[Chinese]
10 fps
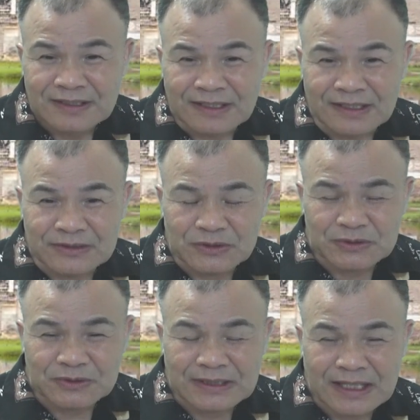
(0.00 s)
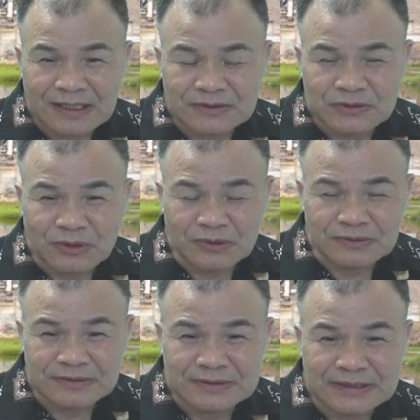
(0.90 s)
也就是说，他
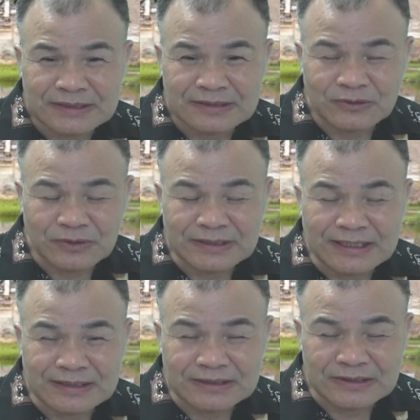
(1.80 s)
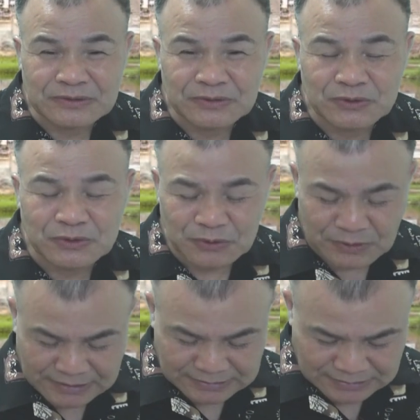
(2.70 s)
从这个永乐大典当中所做
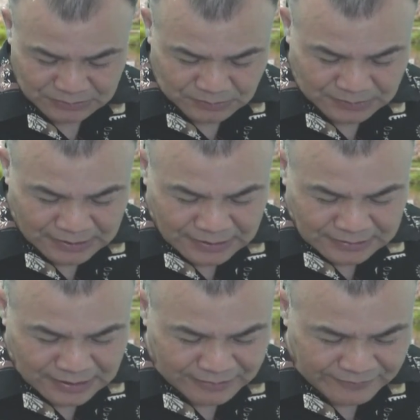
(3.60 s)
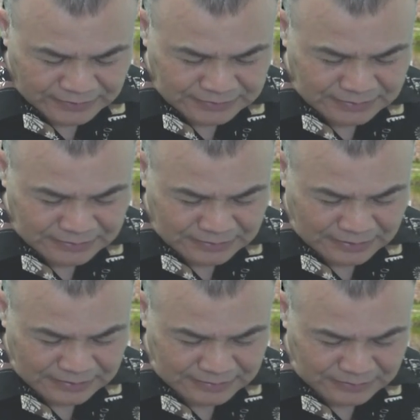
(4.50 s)
的一个记录，他发现，
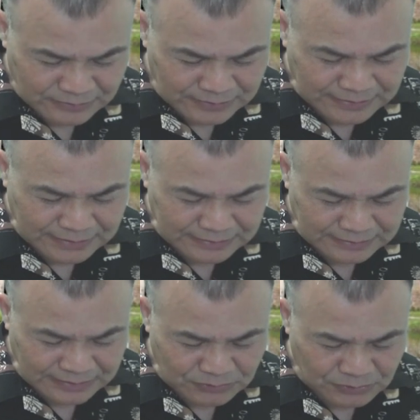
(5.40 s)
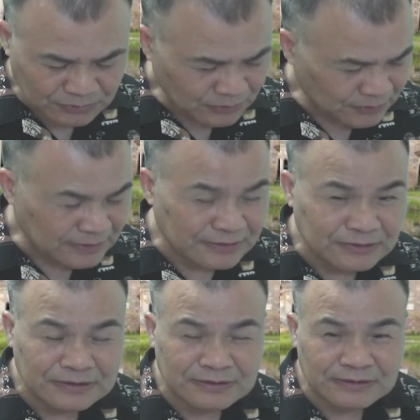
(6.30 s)
呃，永乐大典当中有一个
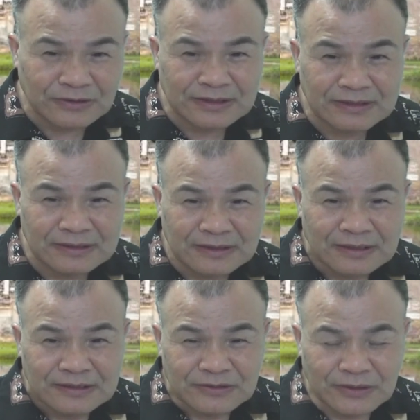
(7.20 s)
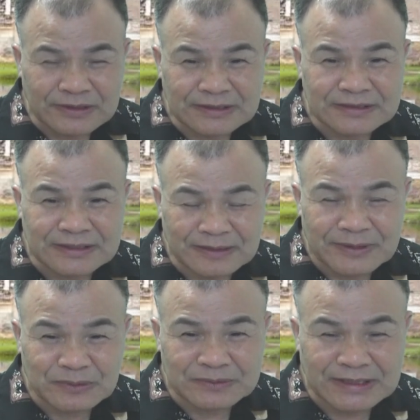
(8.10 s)
记，有一个，有一个人写了一
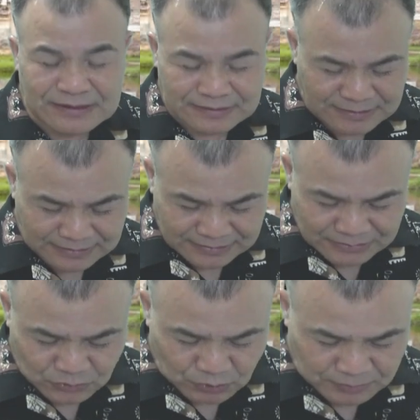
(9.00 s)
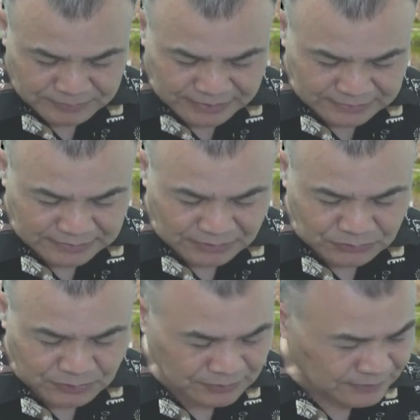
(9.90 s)
篇文章，这个人的署名叫做